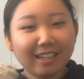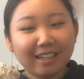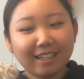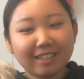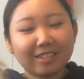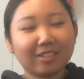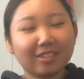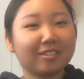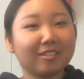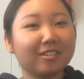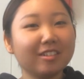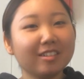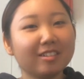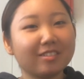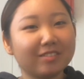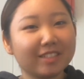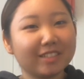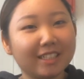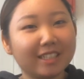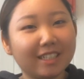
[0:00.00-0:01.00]
そうこういうの
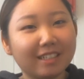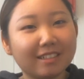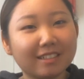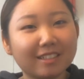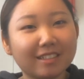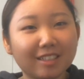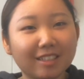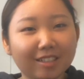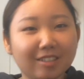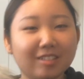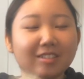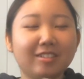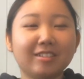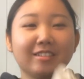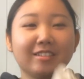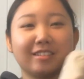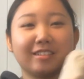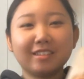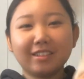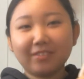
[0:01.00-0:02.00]
持ち歩くと
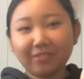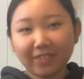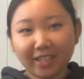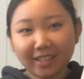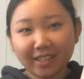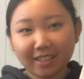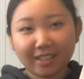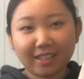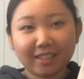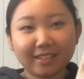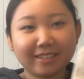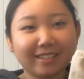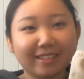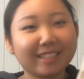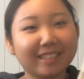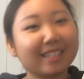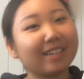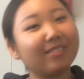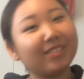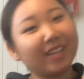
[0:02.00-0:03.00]
本当に便利です
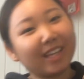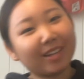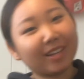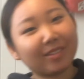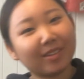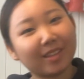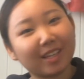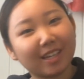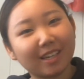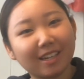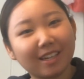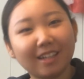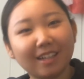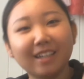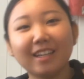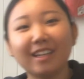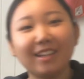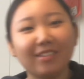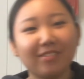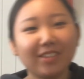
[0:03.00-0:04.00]
しかもエコだから
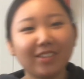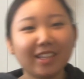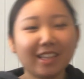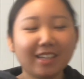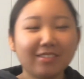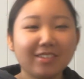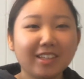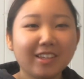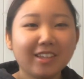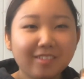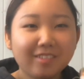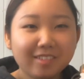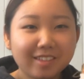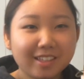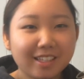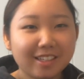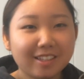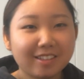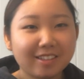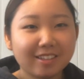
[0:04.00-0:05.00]
みんなも日本
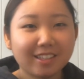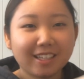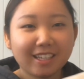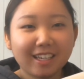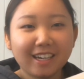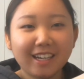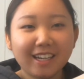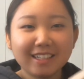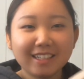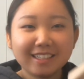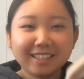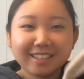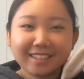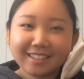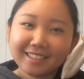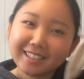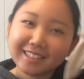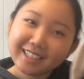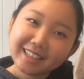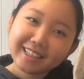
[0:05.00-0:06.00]
にいる時から
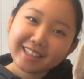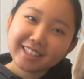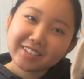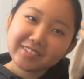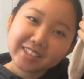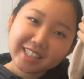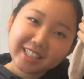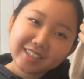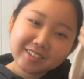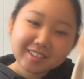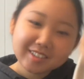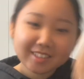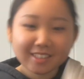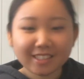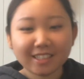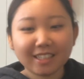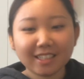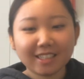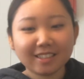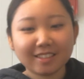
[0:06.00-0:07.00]
やってみてほ
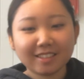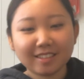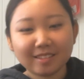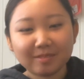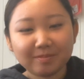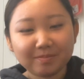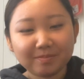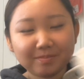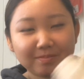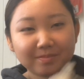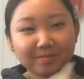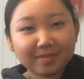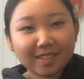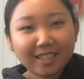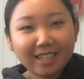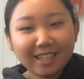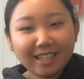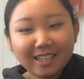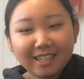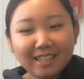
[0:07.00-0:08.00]
しいです
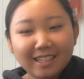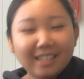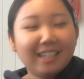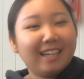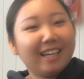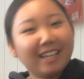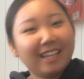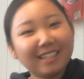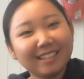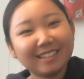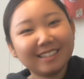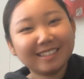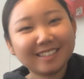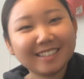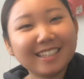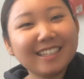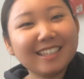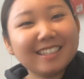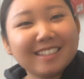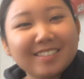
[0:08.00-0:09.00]
はい
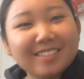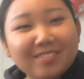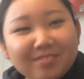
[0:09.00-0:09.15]
次